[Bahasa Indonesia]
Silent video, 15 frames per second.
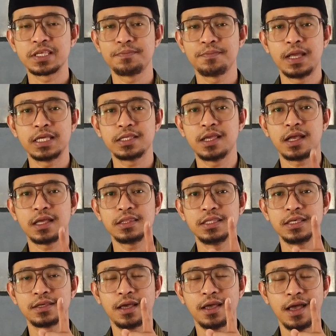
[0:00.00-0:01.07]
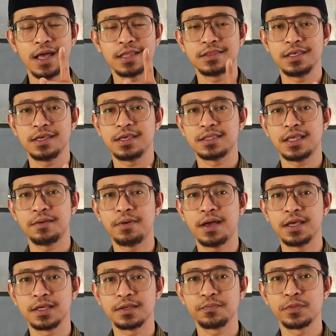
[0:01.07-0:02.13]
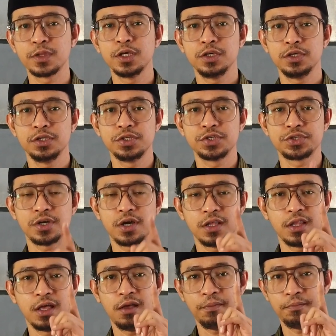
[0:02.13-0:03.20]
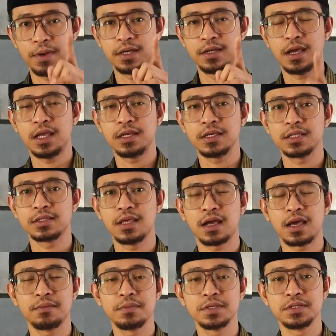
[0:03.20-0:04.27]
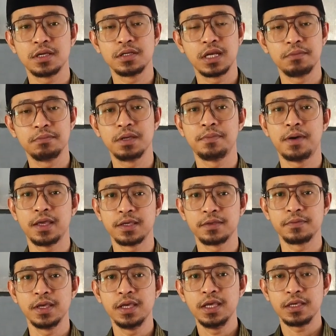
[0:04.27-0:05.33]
Sebaliknya ketika hati kita baik, insya Allah pandangan kita akan menjadi lebih baik.